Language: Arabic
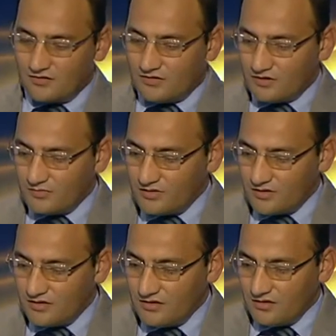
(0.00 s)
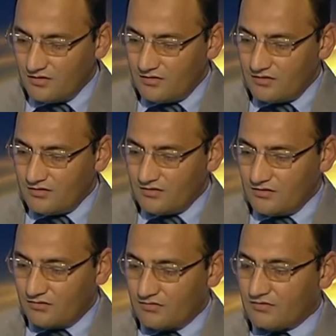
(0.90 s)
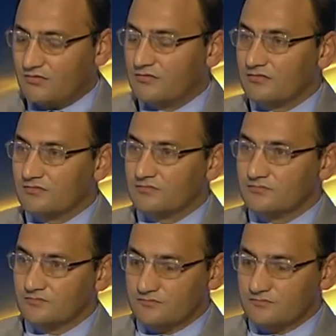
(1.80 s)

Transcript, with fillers: خرج بها القرار. طيب